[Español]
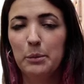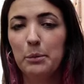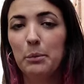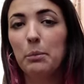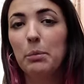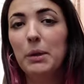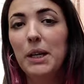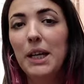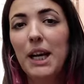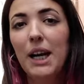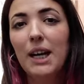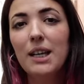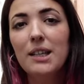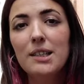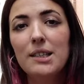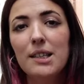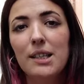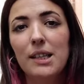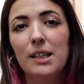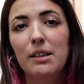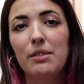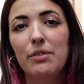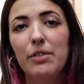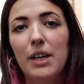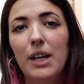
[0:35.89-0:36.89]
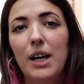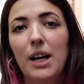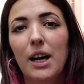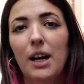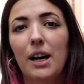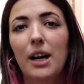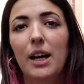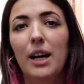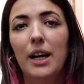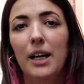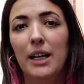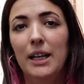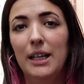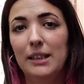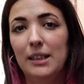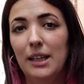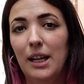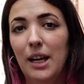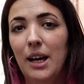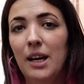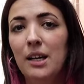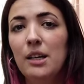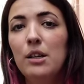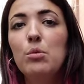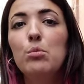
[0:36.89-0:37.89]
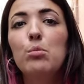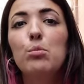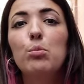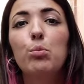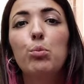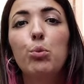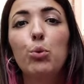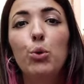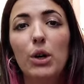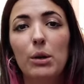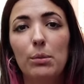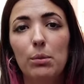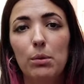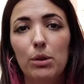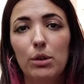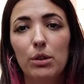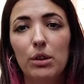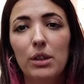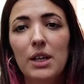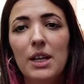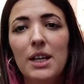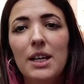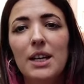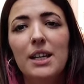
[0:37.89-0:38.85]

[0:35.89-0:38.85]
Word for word: Vila significa en catalán pueblo,